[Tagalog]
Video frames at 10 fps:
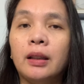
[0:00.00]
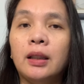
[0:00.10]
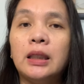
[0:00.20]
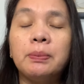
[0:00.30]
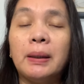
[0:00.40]

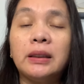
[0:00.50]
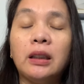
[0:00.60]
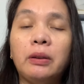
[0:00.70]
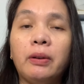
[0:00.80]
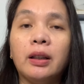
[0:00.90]

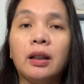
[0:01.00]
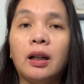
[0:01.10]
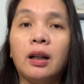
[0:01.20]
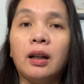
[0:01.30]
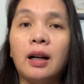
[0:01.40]
Especially with
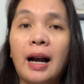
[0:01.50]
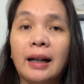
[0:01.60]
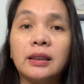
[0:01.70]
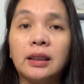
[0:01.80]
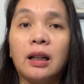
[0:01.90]
uh,
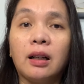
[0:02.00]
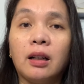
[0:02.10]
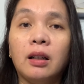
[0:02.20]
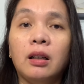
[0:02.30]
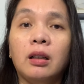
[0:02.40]
AXA.
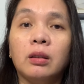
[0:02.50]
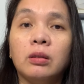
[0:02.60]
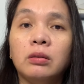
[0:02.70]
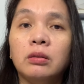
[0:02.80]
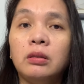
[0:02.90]

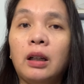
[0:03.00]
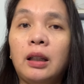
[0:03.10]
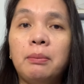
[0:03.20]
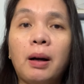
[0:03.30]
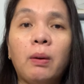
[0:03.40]
Kung
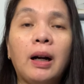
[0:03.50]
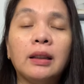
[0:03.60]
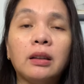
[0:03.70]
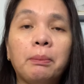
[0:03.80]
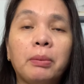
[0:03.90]
halimbawa
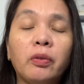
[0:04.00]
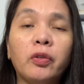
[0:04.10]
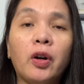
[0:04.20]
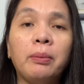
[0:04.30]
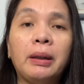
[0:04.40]
ang top
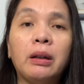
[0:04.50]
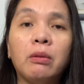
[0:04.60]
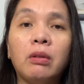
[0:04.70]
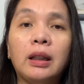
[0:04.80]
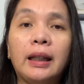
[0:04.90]

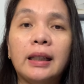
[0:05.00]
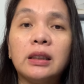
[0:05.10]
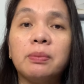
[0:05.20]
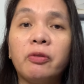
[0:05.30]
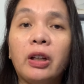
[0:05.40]
performing
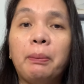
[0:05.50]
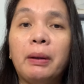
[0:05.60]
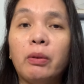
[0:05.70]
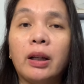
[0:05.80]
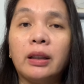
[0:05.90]
is
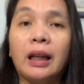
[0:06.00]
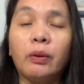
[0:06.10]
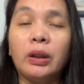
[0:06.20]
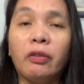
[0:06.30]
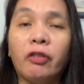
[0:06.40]
Philippine Wealth
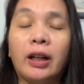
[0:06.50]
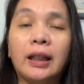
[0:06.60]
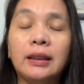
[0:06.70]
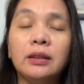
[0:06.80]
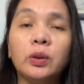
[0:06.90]
Equity
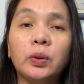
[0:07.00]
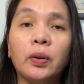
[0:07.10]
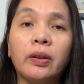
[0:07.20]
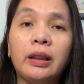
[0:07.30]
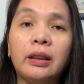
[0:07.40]
Fund two to
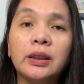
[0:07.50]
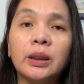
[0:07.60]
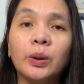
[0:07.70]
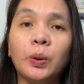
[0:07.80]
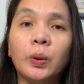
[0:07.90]
3 years
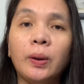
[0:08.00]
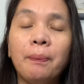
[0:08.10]
ago,